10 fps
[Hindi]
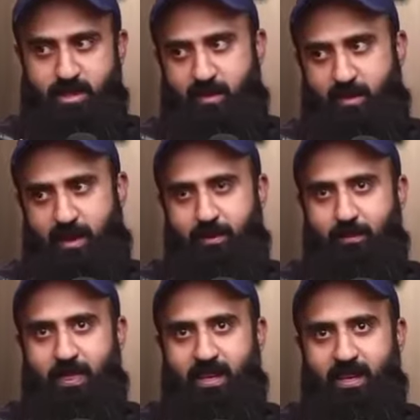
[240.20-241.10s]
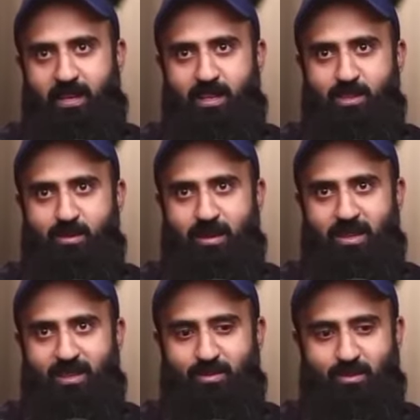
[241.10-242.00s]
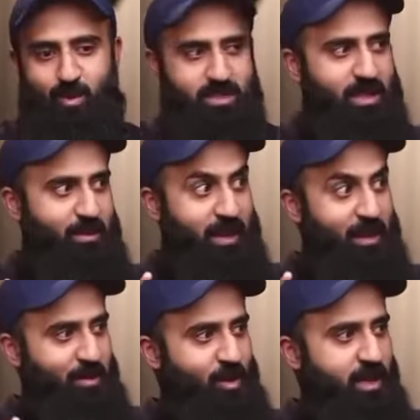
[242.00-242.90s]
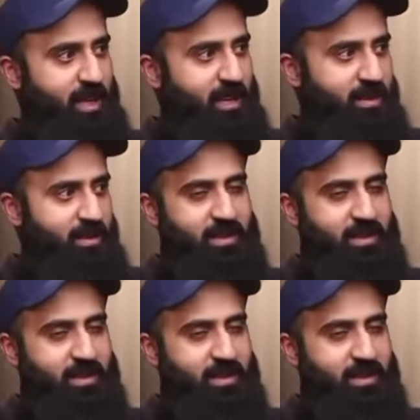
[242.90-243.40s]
सुबह शाम वाले ये जब थोड़ा सा अगर हम एनएलपी को देखें ना